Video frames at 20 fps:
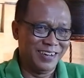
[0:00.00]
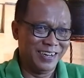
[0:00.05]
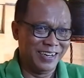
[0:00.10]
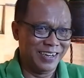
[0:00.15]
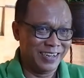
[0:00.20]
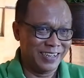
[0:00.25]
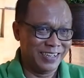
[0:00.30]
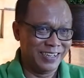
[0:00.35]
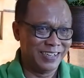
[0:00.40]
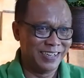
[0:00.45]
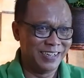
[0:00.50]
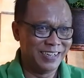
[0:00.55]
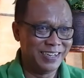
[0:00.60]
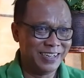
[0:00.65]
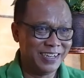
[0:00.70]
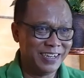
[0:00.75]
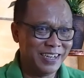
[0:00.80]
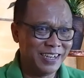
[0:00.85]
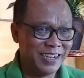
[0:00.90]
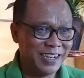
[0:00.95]
Lihat di sini,
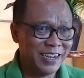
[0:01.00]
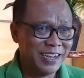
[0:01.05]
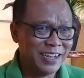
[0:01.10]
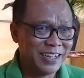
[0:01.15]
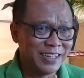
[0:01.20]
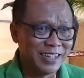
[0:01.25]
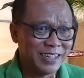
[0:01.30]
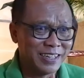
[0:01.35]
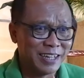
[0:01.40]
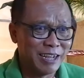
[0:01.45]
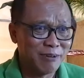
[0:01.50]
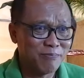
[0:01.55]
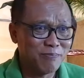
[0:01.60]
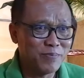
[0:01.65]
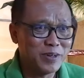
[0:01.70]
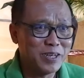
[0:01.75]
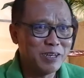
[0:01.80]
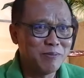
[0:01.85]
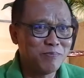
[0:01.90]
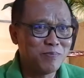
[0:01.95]

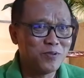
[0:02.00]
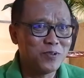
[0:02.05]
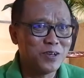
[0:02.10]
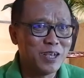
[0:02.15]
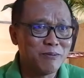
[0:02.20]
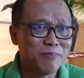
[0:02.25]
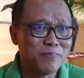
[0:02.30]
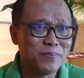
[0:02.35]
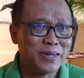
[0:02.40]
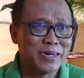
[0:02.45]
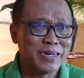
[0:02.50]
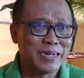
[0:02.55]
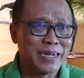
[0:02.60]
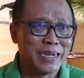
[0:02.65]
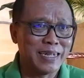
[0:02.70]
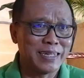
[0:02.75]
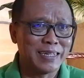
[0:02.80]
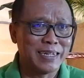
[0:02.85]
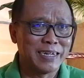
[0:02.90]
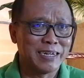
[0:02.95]
tetapi ibunya
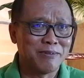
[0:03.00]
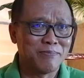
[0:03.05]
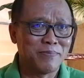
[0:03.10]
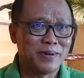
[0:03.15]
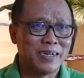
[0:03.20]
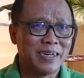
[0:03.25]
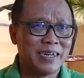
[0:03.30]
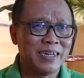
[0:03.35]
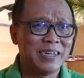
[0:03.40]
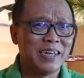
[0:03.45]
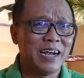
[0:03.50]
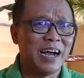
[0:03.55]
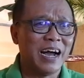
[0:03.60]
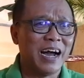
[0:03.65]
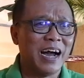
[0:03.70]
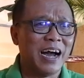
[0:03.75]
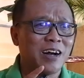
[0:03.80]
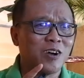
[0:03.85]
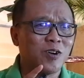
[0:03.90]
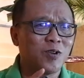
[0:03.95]
berkata kepadanya,
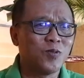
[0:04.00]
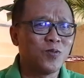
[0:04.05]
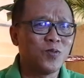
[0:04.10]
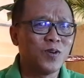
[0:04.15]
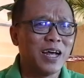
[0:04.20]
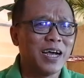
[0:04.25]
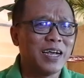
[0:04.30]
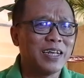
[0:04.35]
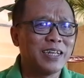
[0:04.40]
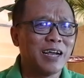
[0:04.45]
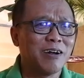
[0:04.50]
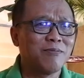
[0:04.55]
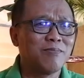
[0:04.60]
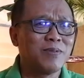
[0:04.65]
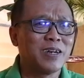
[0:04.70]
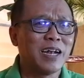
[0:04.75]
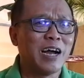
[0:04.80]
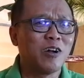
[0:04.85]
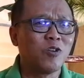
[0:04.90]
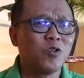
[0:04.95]
"Akulah yang
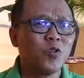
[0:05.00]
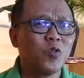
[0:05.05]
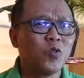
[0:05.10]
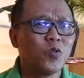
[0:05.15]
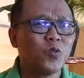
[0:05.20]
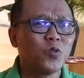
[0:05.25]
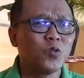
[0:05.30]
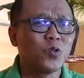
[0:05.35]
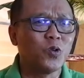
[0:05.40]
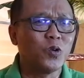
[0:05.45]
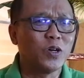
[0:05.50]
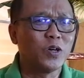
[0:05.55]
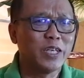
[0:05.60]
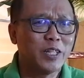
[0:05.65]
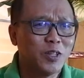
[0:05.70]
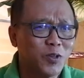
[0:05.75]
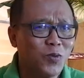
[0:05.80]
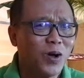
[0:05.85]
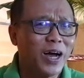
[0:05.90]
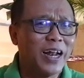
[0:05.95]
menanggung kutuk
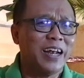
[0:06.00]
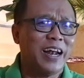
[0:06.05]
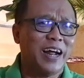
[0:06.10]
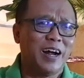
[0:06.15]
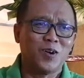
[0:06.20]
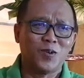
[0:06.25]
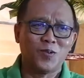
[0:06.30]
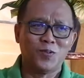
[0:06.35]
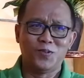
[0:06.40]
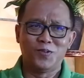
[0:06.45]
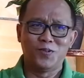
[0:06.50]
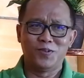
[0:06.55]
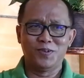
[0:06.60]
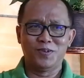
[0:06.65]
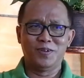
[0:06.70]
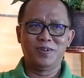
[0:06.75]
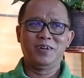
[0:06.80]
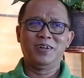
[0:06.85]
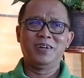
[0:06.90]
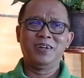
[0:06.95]
itu, anakku.
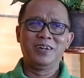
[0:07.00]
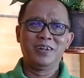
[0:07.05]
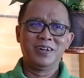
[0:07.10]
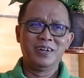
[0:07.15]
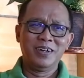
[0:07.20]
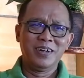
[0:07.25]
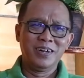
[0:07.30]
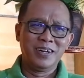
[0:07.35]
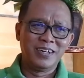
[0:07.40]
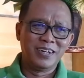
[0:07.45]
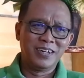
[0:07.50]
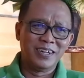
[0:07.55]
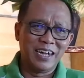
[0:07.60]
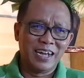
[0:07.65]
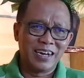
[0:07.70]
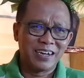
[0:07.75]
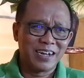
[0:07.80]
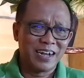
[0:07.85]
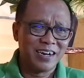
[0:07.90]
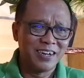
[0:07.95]

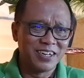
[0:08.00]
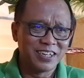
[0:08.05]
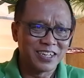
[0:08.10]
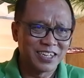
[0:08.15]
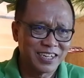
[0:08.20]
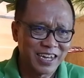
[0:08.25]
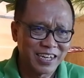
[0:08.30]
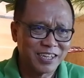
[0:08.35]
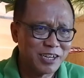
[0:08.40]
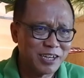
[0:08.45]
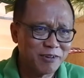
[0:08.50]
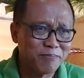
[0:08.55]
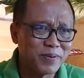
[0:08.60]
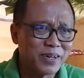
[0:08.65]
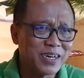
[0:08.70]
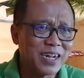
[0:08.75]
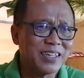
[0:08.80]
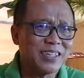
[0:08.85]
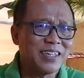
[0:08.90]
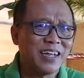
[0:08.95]
Dengarkan saja
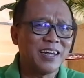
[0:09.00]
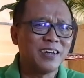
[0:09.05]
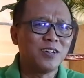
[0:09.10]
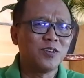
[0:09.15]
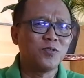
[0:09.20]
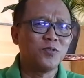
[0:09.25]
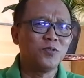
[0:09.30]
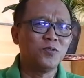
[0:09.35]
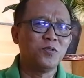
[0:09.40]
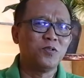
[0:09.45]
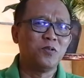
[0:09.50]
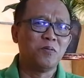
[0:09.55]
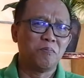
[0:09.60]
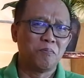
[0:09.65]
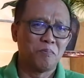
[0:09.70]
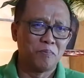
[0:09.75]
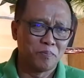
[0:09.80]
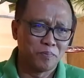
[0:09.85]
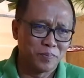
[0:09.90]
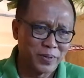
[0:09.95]
perkataanku,
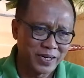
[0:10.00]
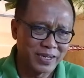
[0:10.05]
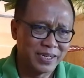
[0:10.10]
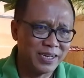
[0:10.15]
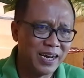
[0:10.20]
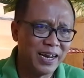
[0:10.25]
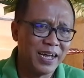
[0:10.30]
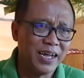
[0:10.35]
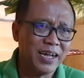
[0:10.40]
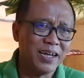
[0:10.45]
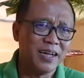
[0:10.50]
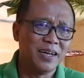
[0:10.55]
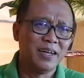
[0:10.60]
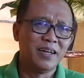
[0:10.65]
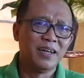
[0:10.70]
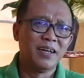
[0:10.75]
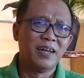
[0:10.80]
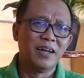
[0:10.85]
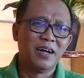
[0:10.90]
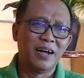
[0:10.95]
pergilah,
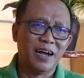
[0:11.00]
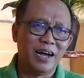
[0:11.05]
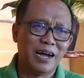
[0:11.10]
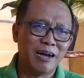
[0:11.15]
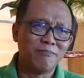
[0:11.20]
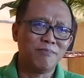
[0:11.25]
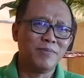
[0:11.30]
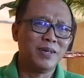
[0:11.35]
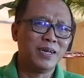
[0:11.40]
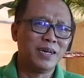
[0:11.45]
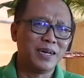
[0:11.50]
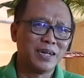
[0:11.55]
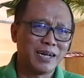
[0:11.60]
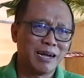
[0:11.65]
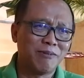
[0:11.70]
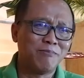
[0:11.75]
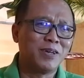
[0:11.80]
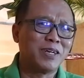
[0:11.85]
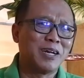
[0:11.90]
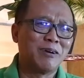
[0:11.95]
ambil
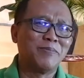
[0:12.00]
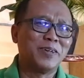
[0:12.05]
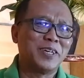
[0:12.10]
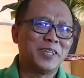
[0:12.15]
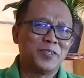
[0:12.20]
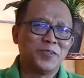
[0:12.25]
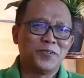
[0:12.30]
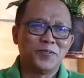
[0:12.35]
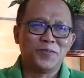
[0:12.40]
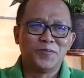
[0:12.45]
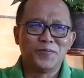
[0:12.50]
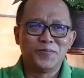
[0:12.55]
kambing-kambing itu."